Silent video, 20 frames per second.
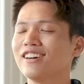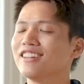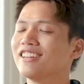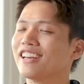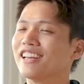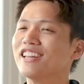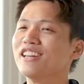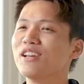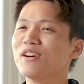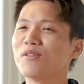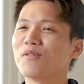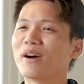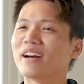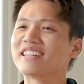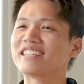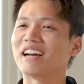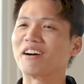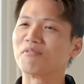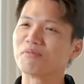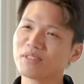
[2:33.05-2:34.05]
hưng nghĩ điều
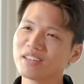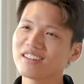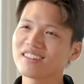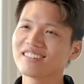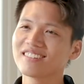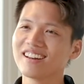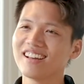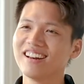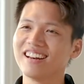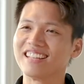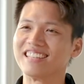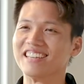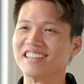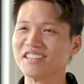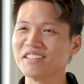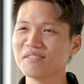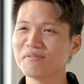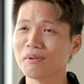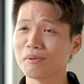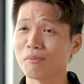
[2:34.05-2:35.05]
quan trọng nhất đó là
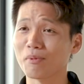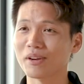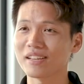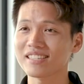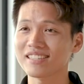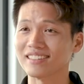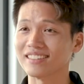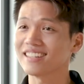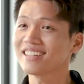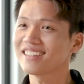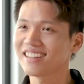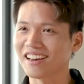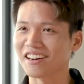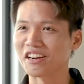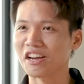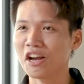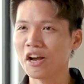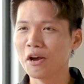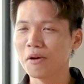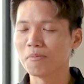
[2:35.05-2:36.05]
giữ cho mình một cái sự tích
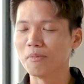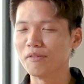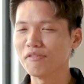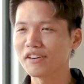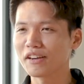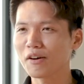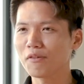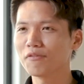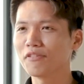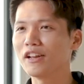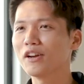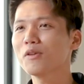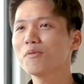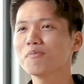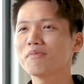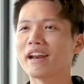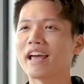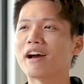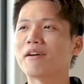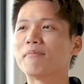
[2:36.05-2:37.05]
cực bởi vì không phải
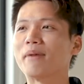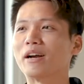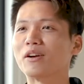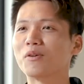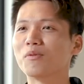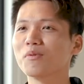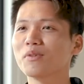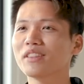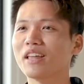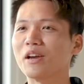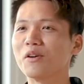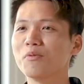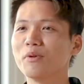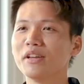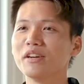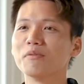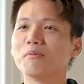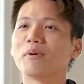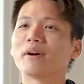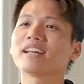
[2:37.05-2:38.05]
lúc nào bạn cũng có thể
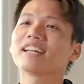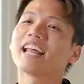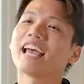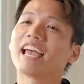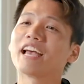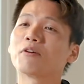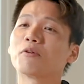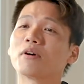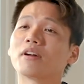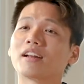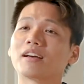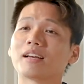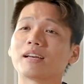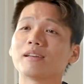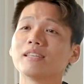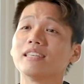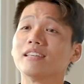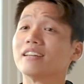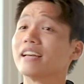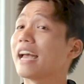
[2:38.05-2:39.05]
win được một khách hàng hoặc một
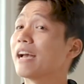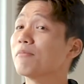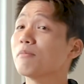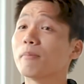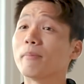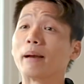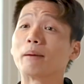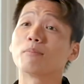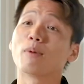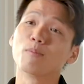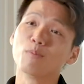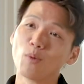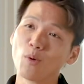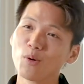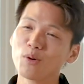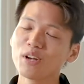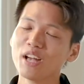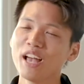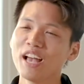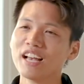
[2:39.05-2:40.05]
cái dự án mà bạn mong
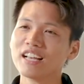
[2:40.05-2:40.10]
muốn